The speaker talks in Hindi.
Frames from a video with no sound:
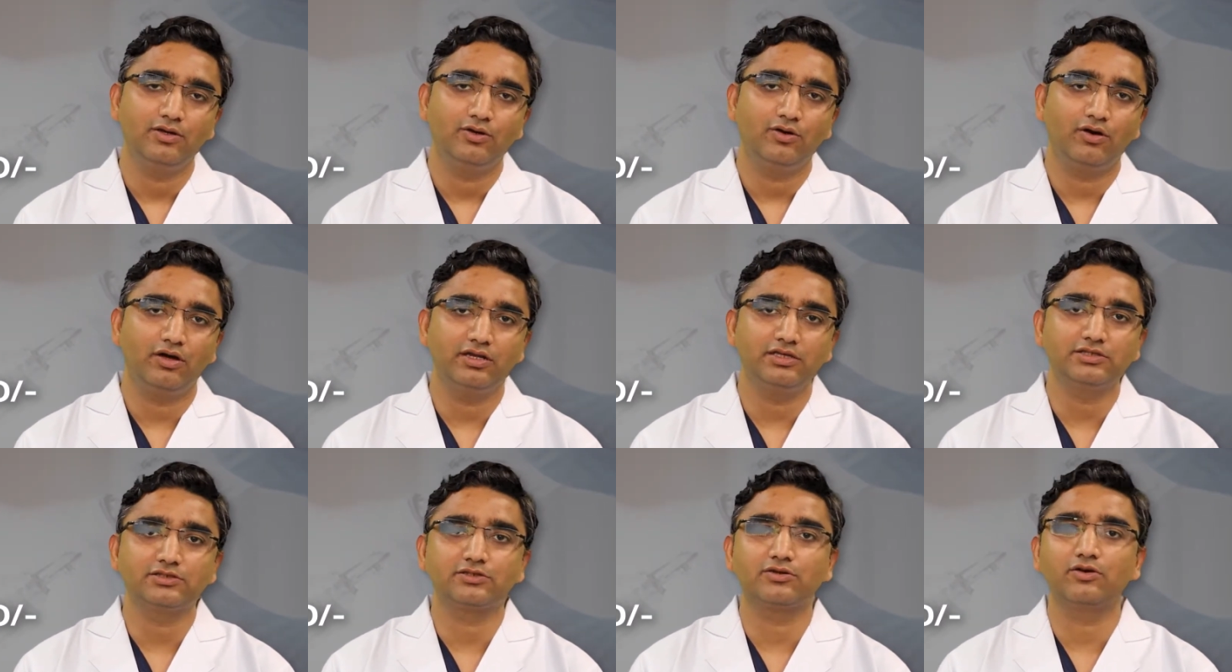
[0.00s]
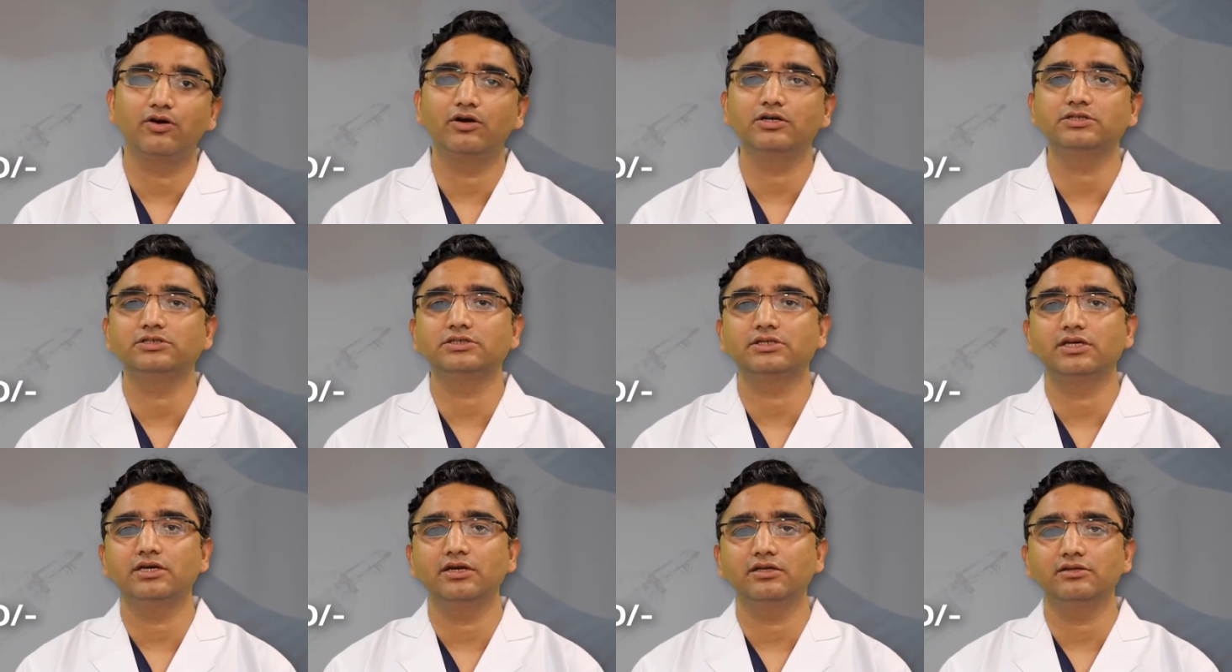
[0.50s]
और इस
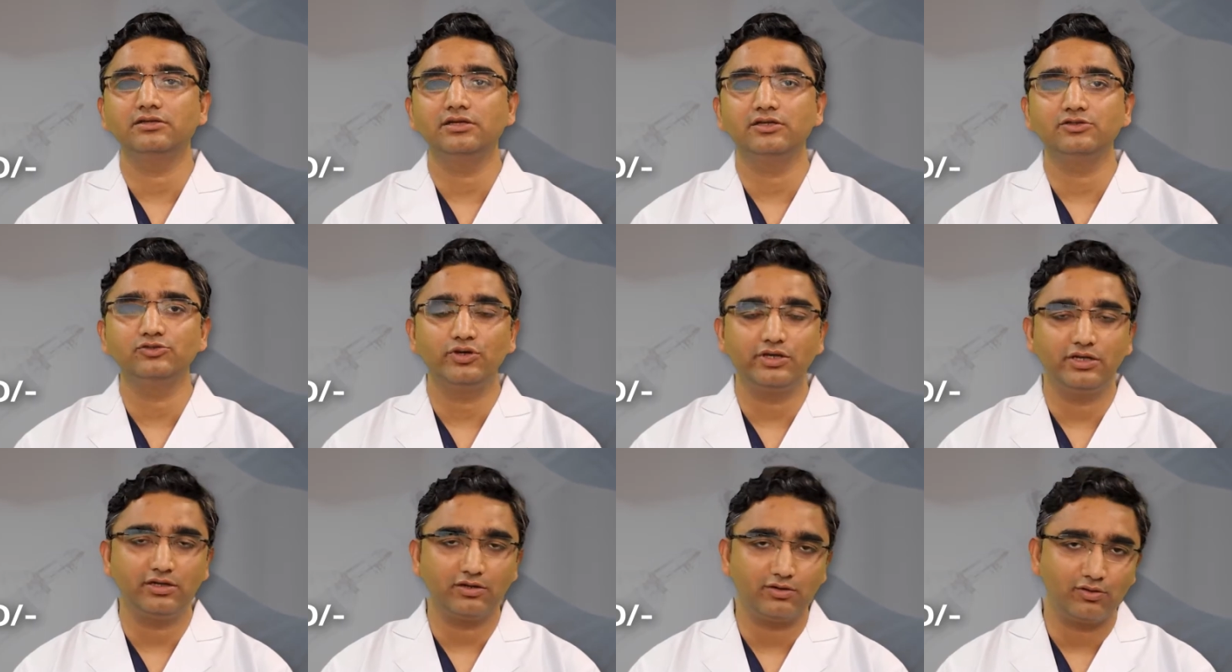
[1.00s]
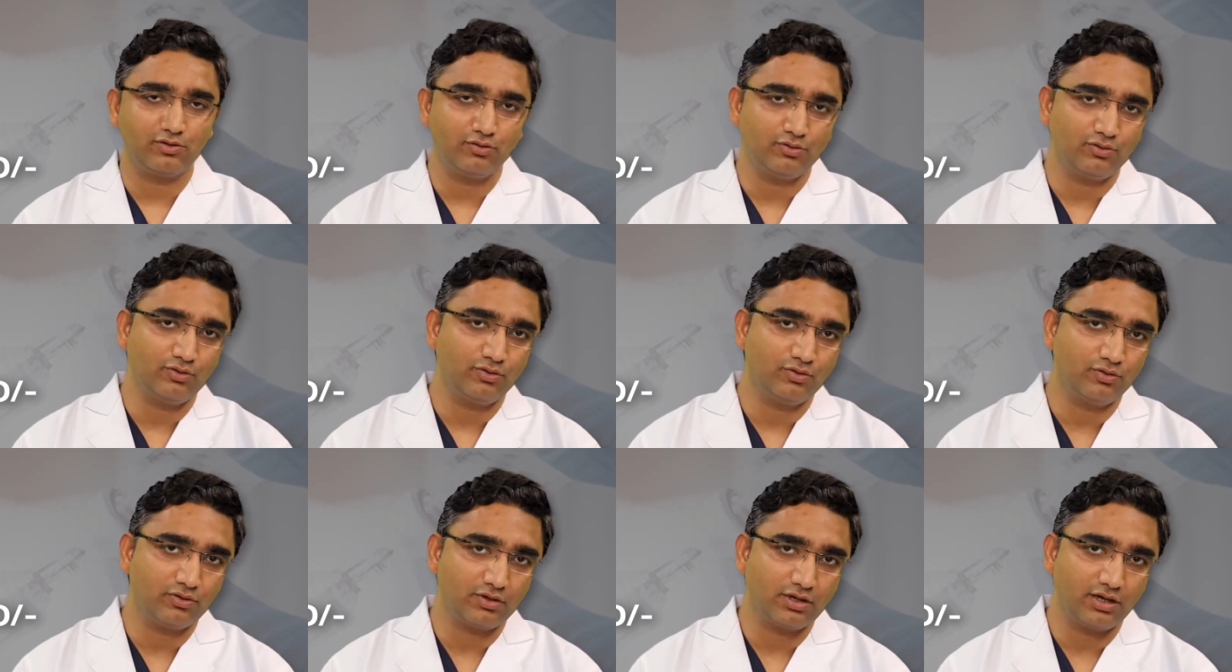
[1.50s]
कॉस्ट के अंदर जो इंक्लूड
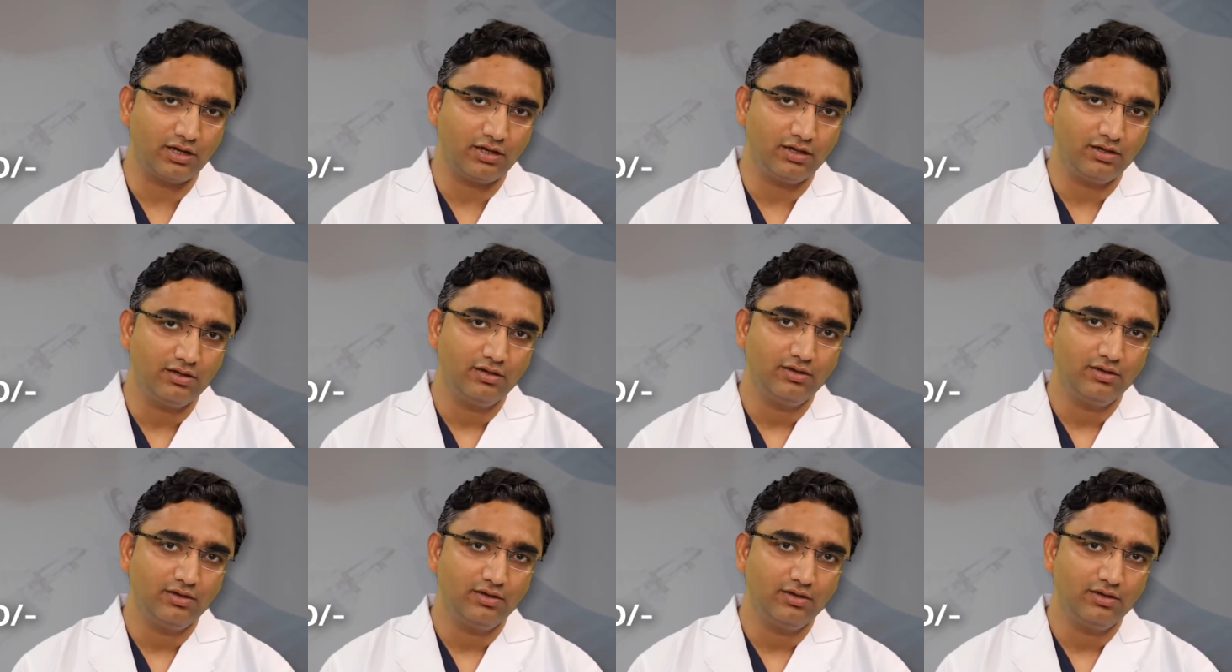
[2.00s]
होगा